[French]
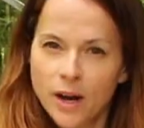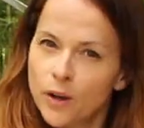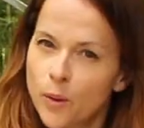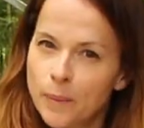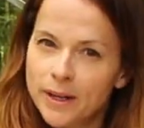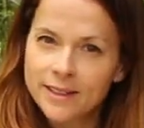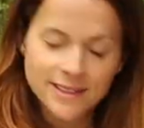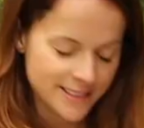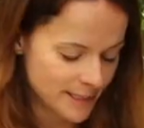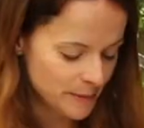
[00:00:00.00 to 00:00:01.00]

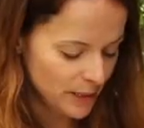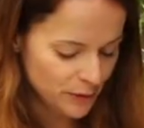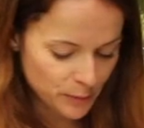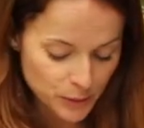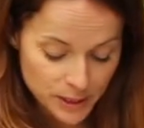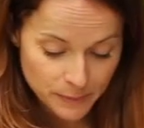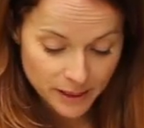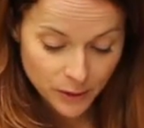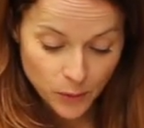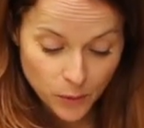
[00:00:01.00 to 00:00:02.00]
accompagner ces magnifiques petits
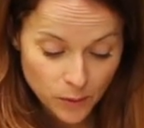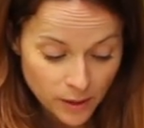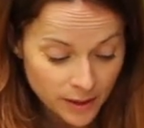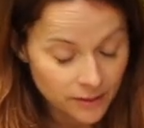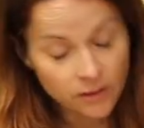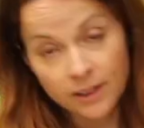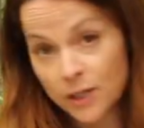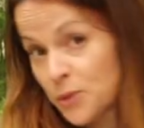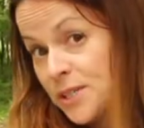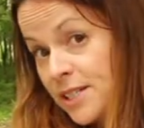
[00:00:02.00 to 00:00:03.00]
macros, tant qu'à
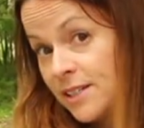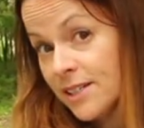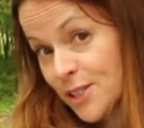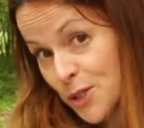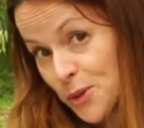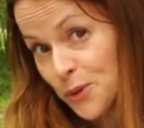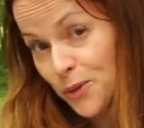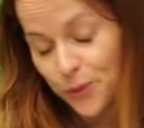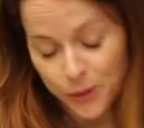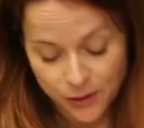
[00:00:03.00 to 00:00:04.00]
cuisiner sur
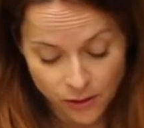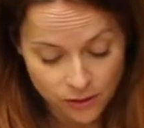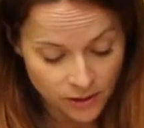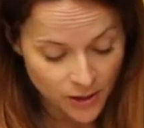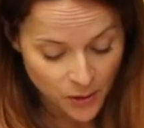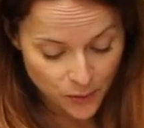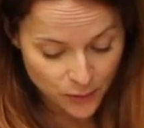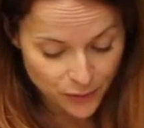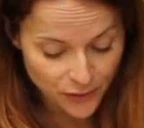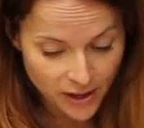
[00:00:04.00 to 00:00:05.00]
le feu de camp, on
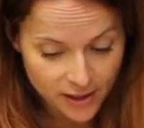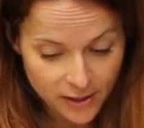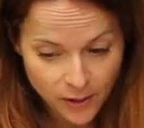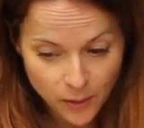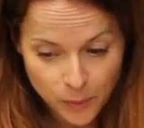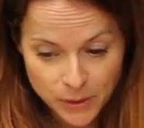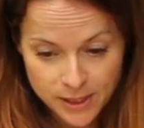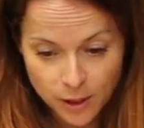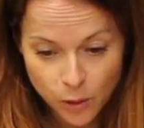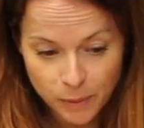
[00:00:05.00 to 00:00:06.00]
va faire un
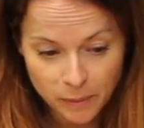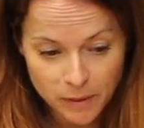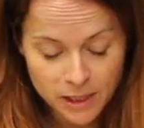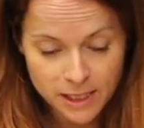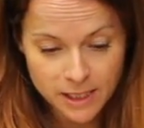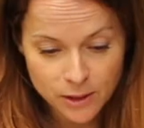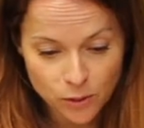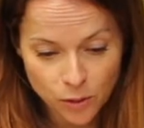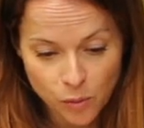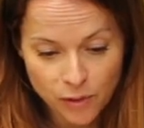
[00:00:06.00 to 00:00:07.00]
petit accompagnement qui,
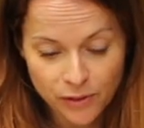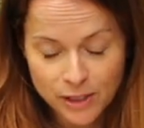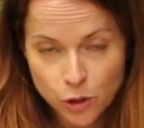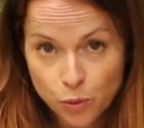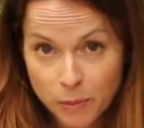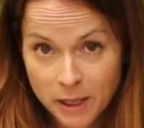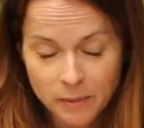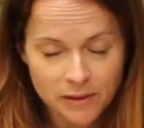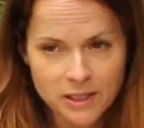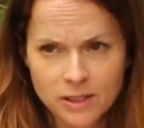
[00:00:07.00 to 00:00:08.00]
selon moi, va être
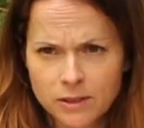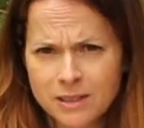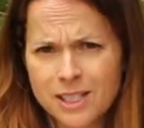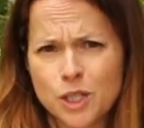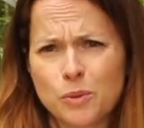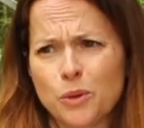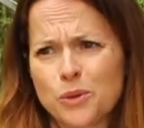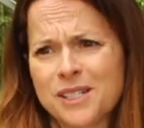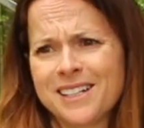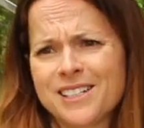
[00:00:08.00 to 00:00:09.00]
superbe avec ça. Si je peux
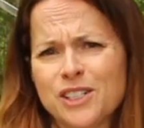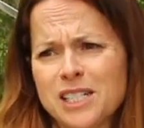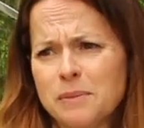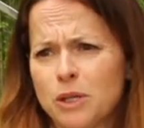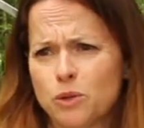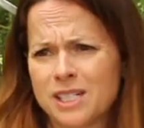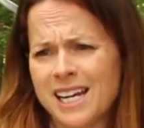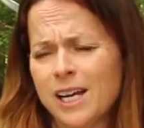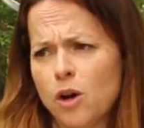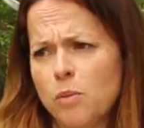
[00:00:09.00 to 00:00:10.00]
réussir à sortir ma gousse d'ail.